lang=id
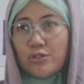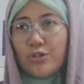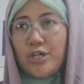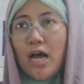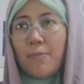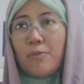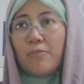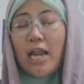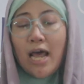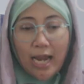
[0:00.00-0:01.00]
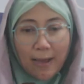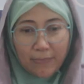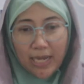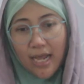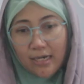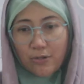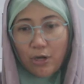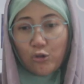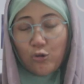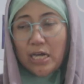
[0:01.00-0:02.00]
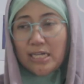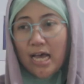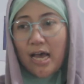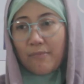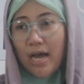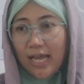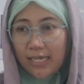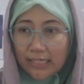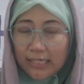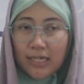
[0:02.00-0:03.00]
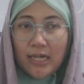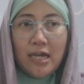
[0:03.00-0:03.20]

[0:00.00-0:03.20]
sudah menanamkan suatu kebiasaan baik,